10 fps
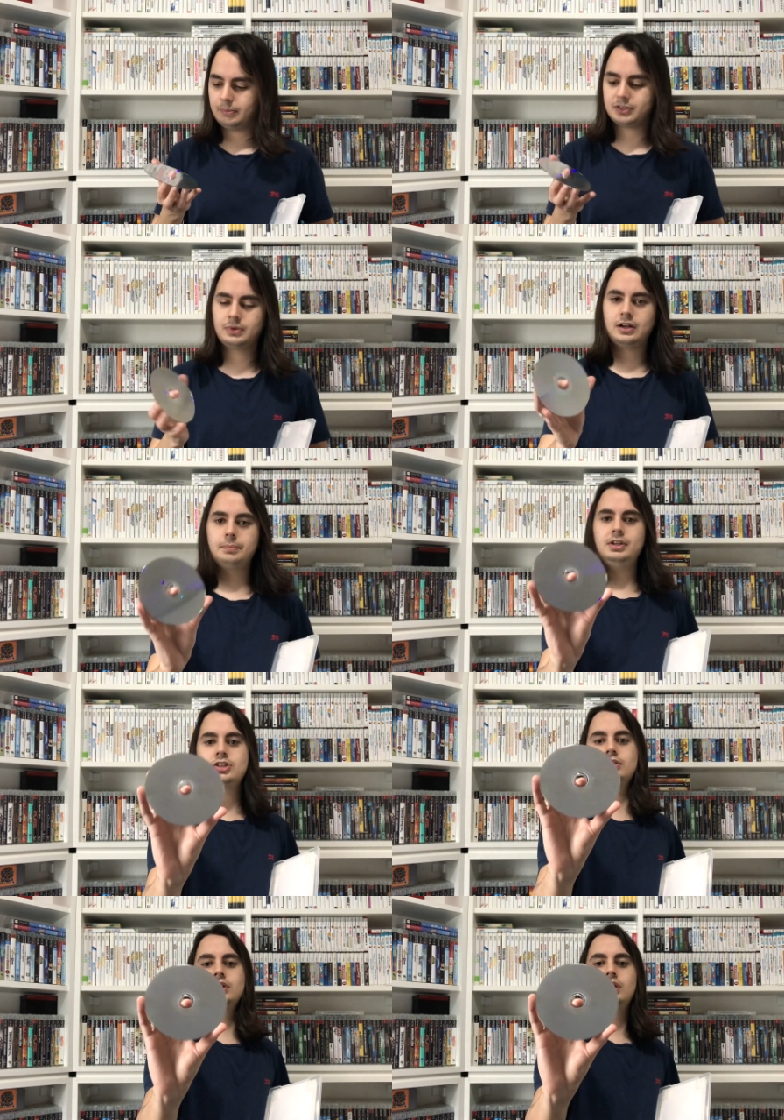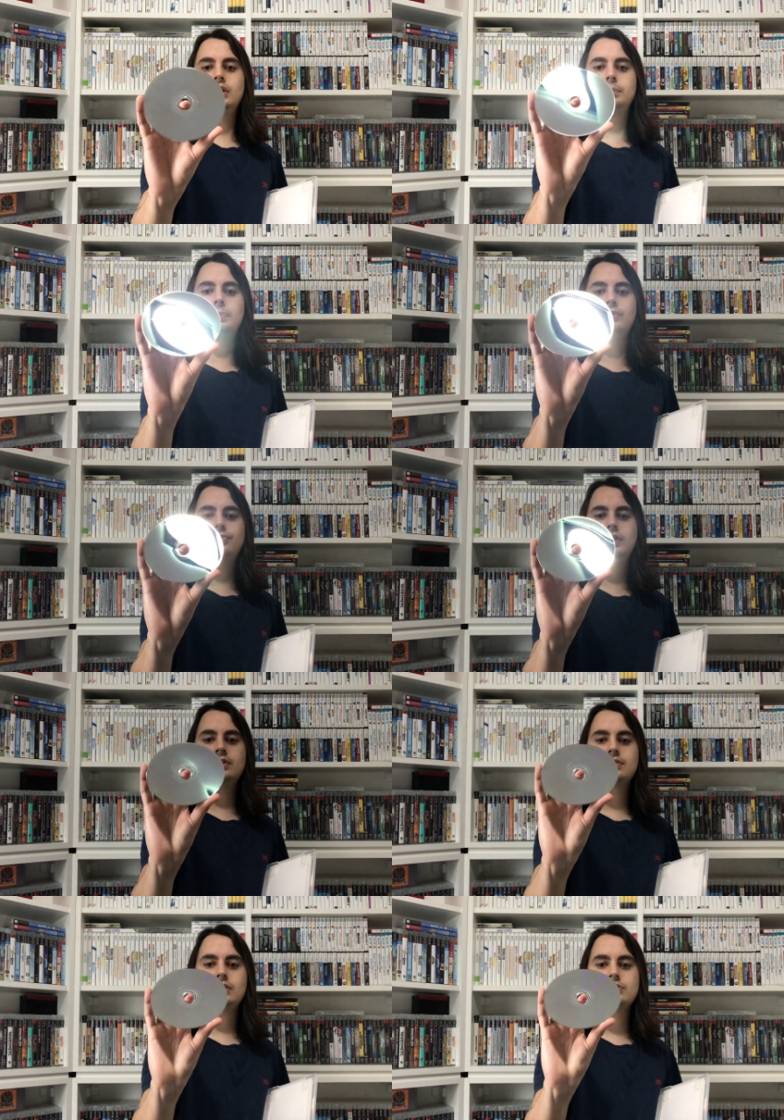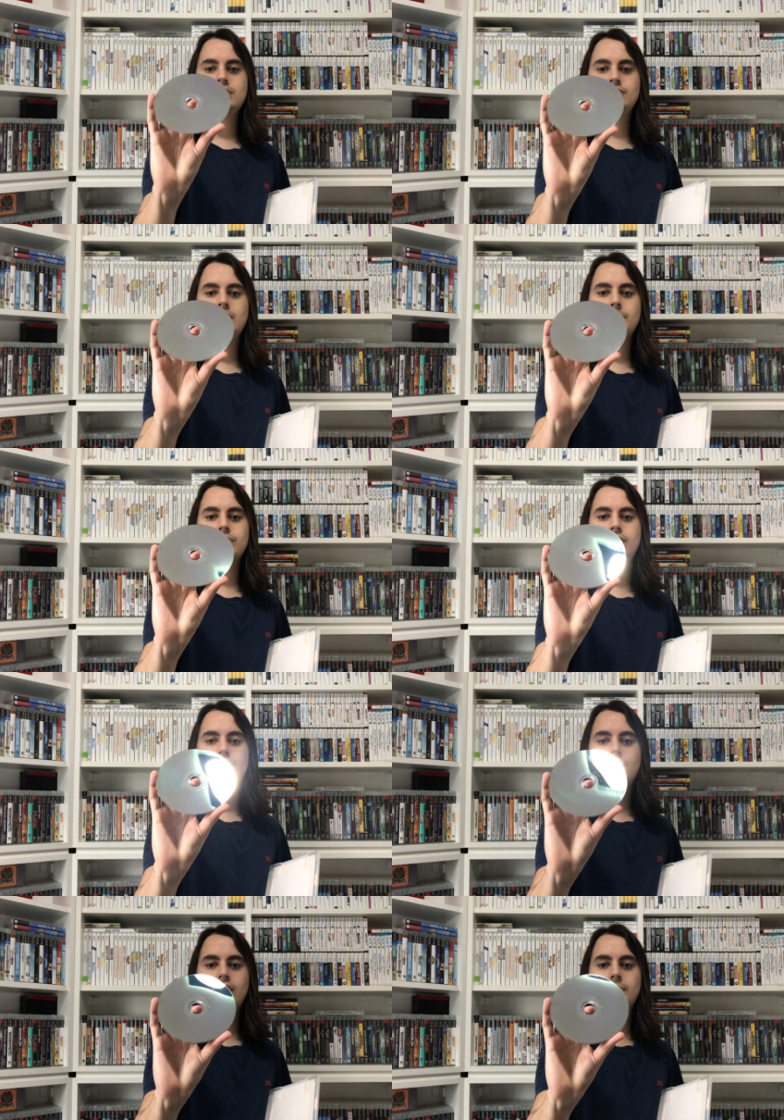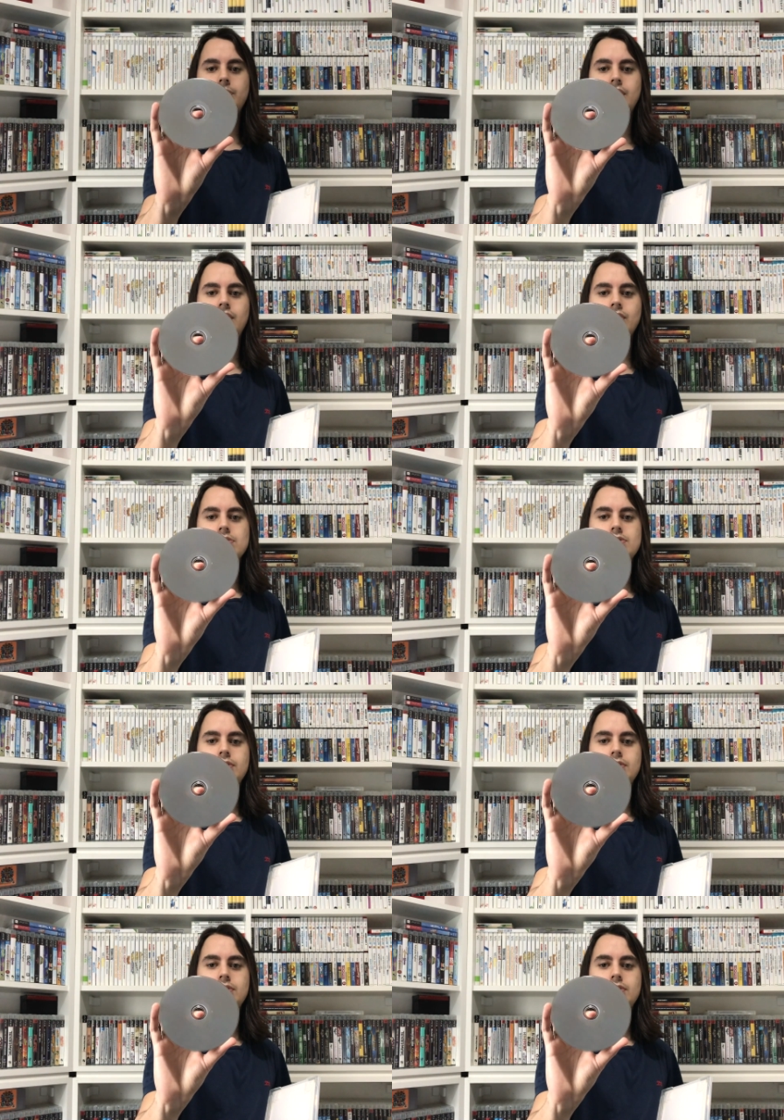Mas, mano, a mídia em perfeito estado. Não sei se vai dar pra vocês enxergarem por aí, ó.